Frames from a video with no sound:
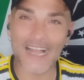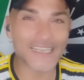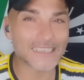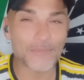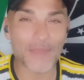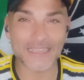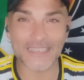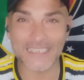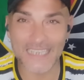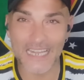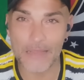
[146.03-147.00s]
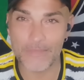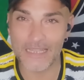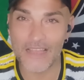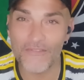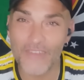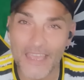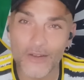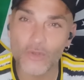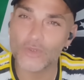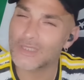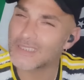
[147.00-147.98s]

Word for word: altrimenti sarebbe davvero